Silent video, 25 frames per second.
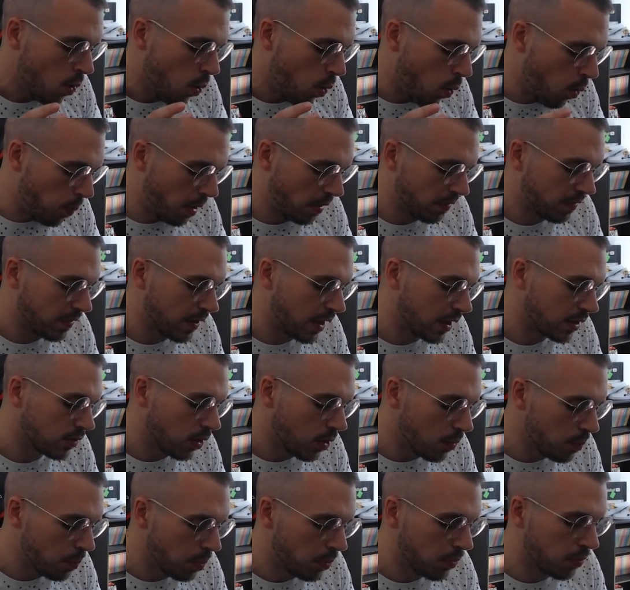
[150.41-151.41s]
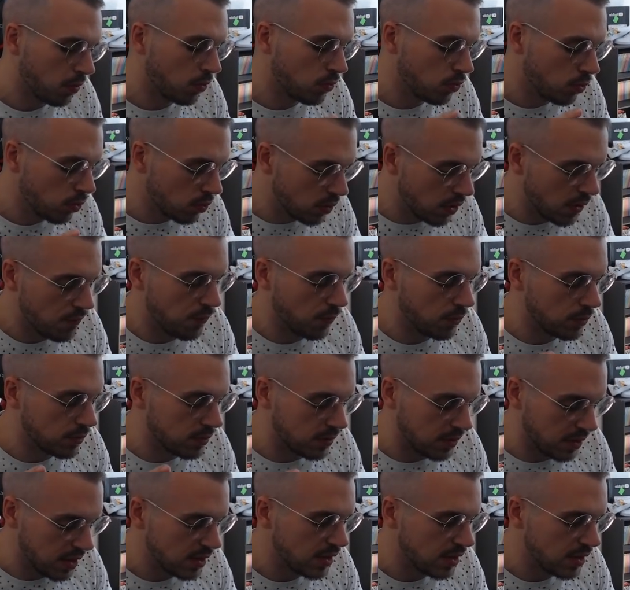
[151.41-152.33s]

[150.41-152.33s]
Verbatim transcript: On passera à 30% de défense